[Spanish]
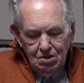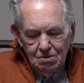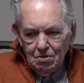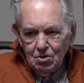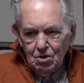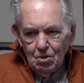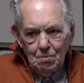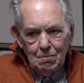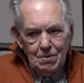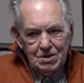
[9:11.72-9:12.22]

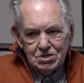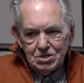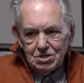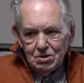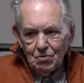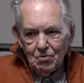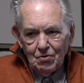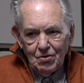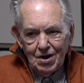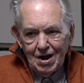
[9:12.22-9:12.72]
yo pasé
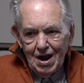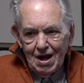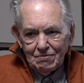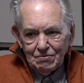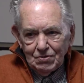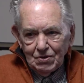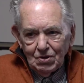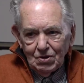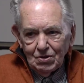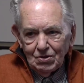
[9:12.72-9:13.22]
un
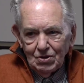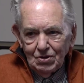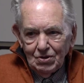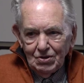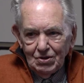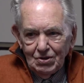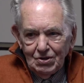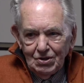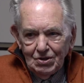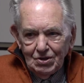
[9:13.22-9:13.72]

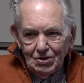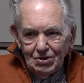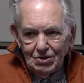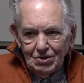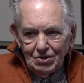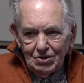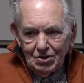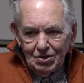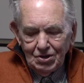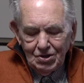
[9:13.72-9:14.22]
rato,
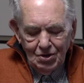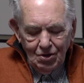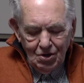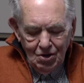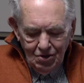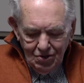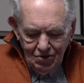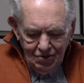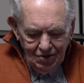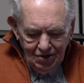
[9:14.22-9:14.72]

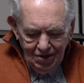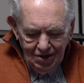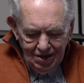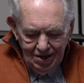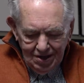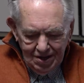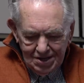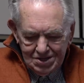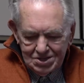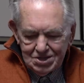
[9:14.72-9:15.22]
no
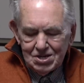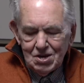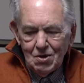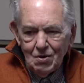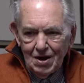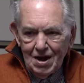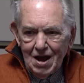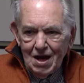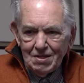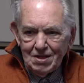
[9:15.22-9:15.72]
le
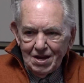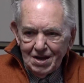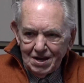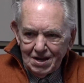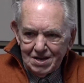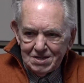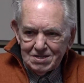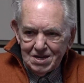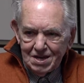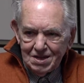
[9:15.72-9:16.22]
deseo a nadie
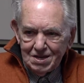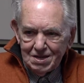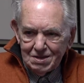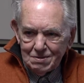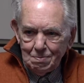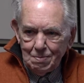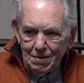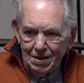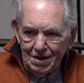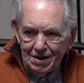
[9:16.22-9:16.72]
que se
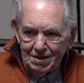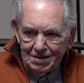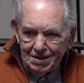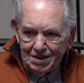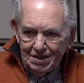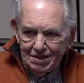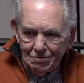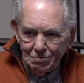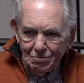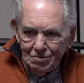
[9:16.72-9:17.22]

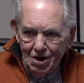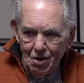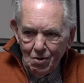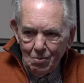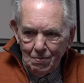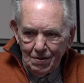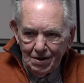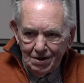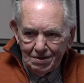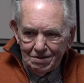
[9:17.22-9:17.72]
despierte en una
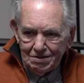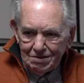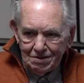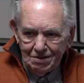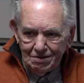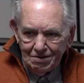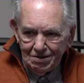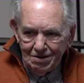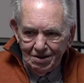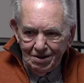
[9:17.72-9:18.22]

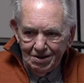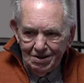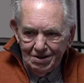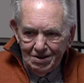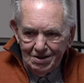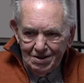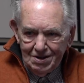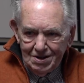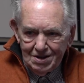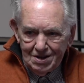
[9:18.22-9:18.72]
operación,
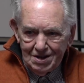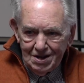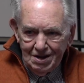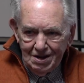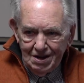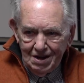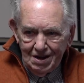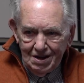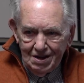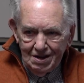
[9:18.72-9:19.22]

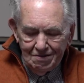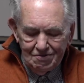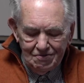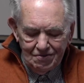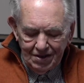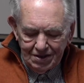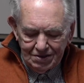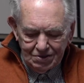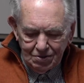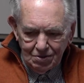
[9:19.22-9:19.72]
el, el
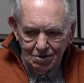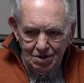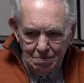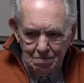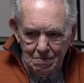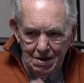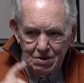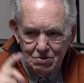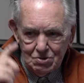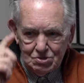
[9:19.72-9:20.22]
efecto, y
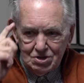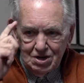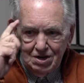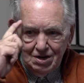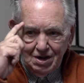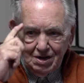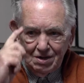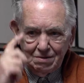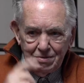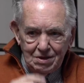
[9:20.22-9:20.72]
menos en
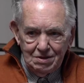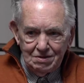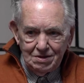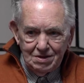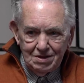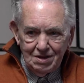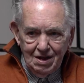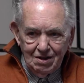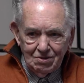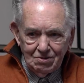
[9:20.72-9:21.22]
la
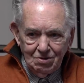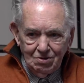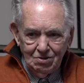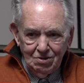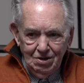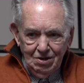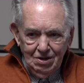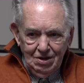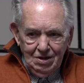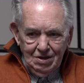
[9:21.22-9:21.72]
cabeza, algo
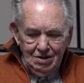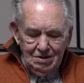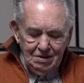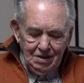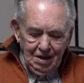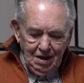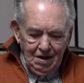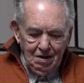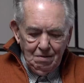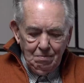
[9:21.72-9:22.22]

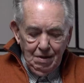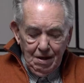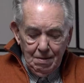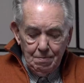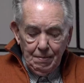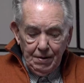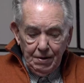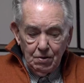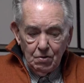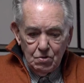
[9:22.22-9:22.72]
terrible,
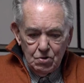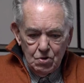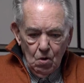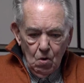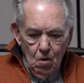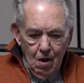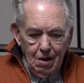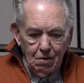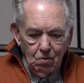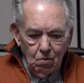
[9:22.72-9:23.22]
pero
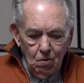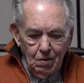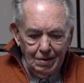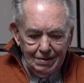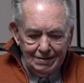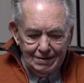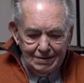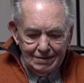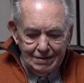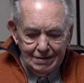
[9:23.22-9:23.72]
yo
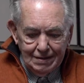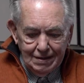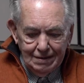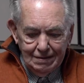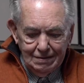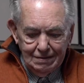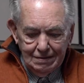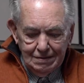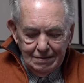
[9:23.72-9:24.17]
aguanté,